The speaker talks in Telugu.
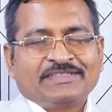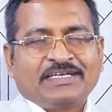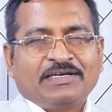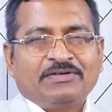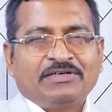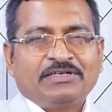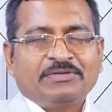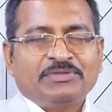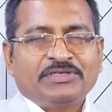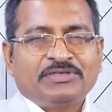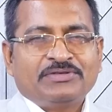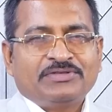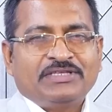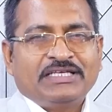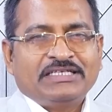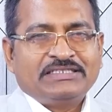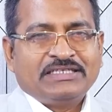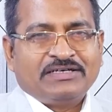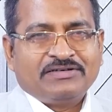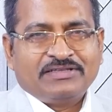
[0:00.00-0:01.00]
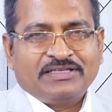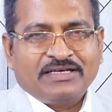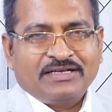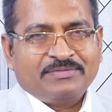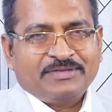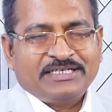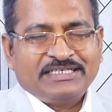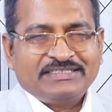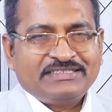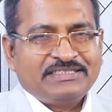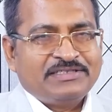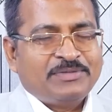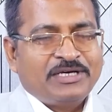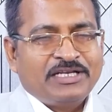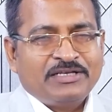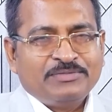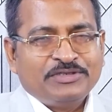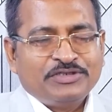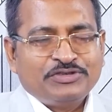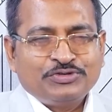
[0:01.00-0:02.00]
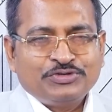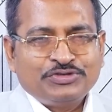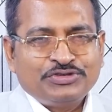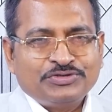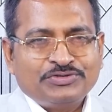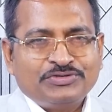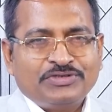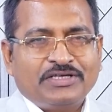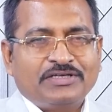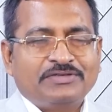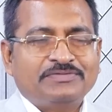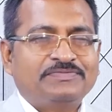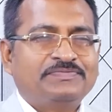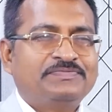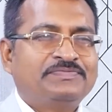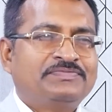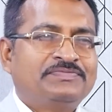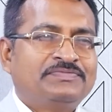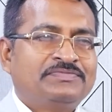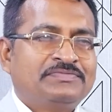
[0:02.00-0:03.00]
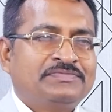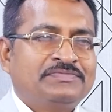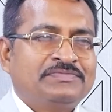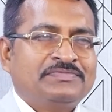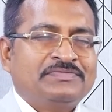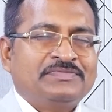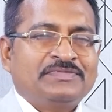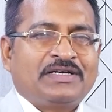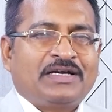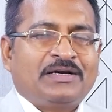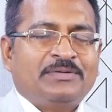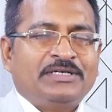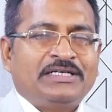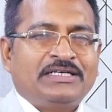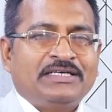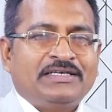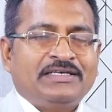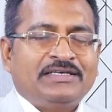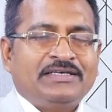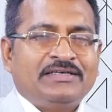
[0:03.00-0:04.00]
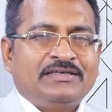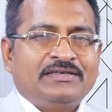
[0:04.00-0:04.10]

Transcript: కాబట్టి మీరు దశావతారం అనే సినిమాలో మీరు చూసి ఉంటారు కాబట్టి